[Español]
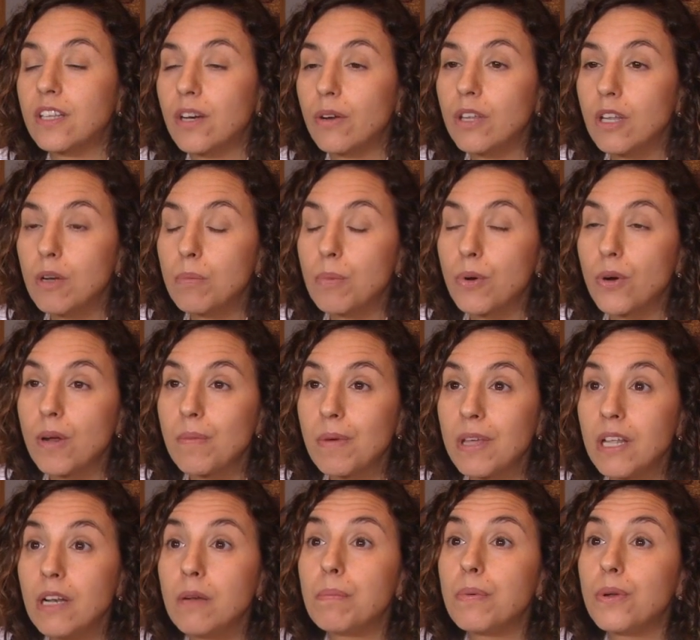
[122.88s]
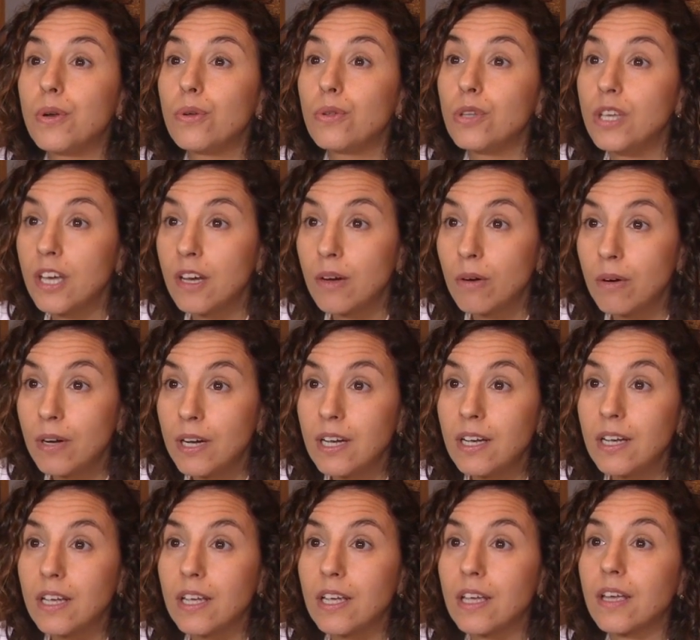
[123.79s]
través del programa del
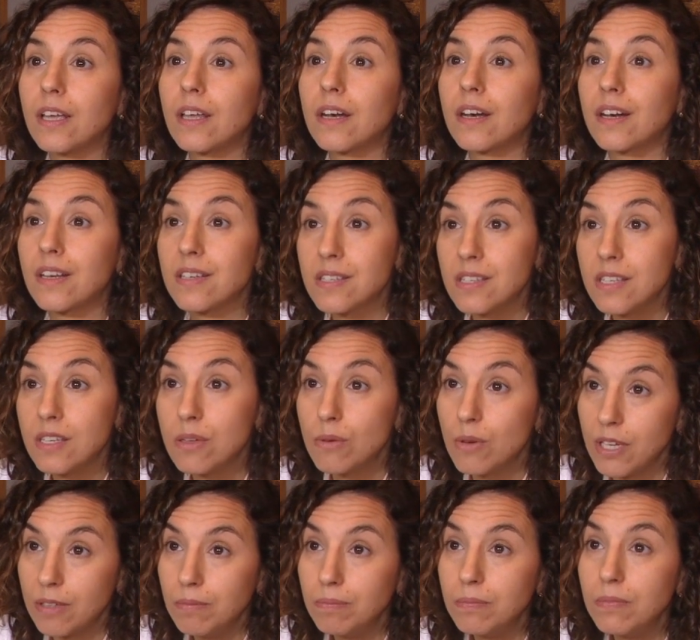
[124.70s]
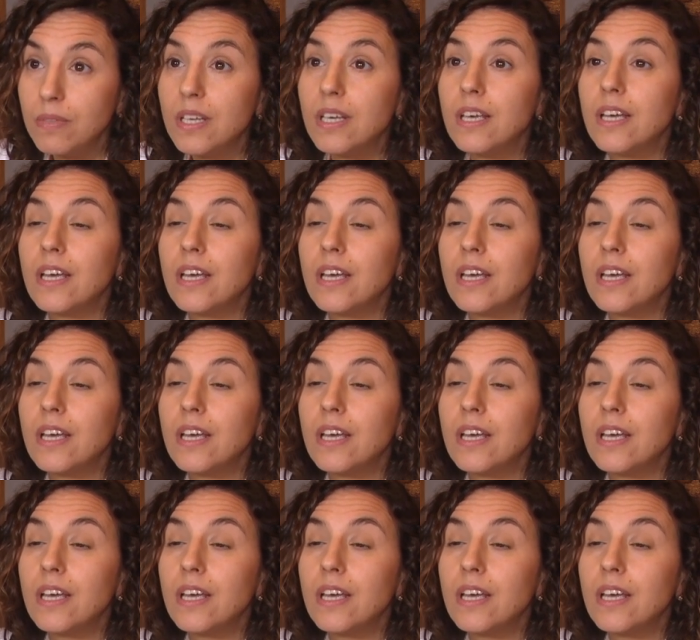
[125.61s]
Prodiaba eh, reciben